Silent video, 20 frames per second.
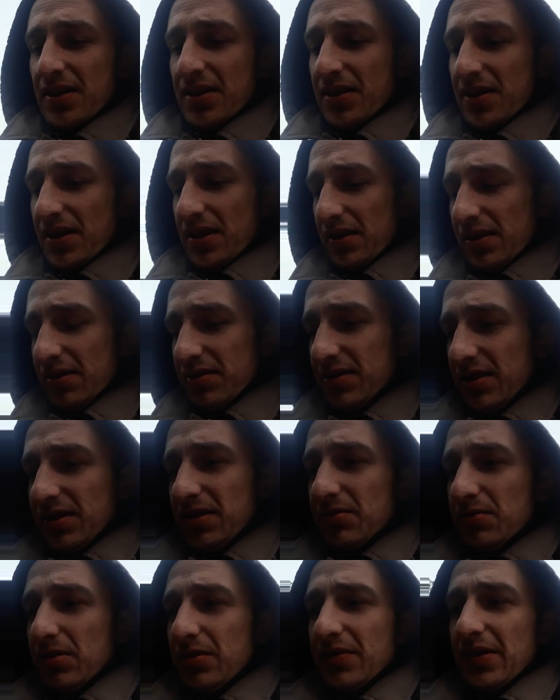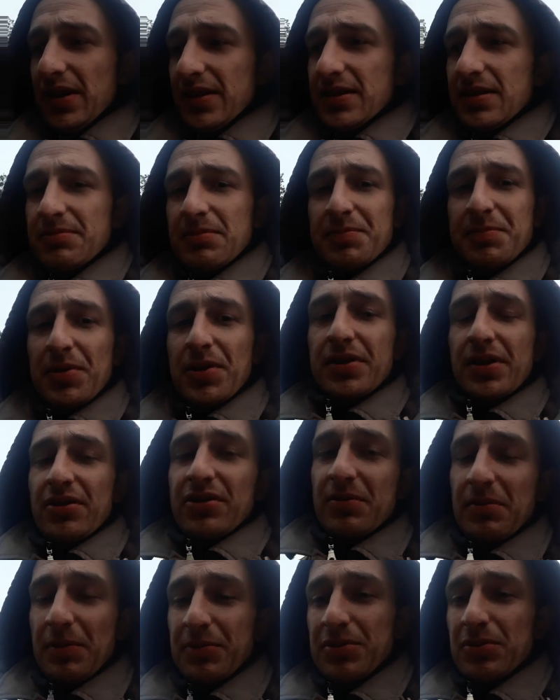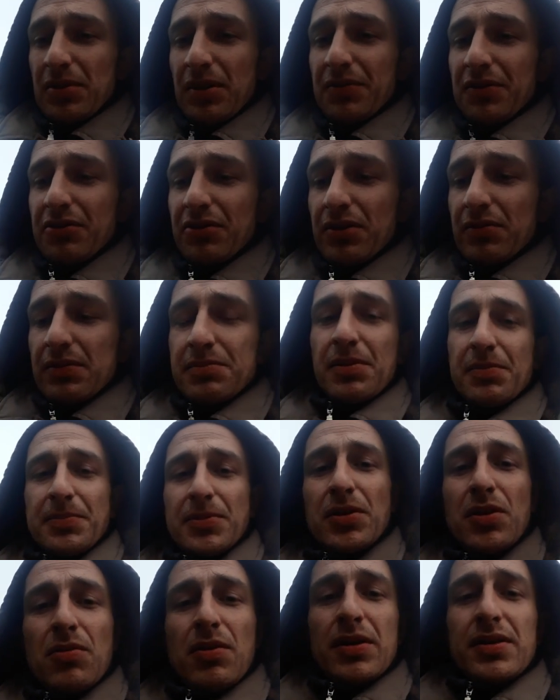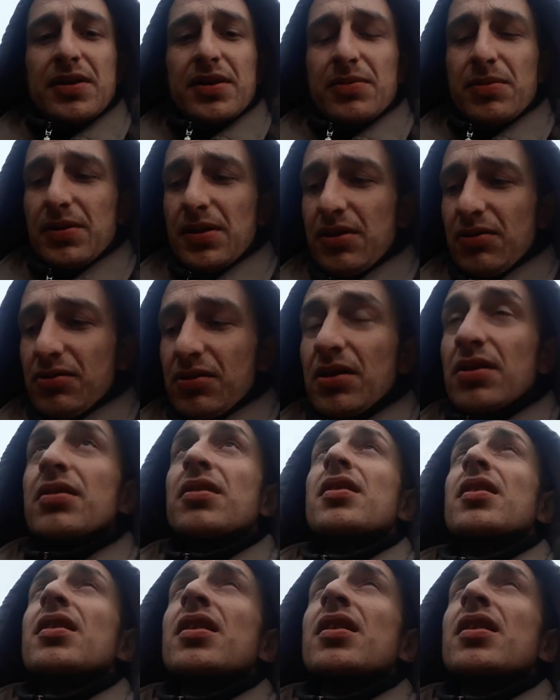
Ja też za niedługo wracam, bo pogoda się popsuła, wyszedłem, bo było ładne słoneczko,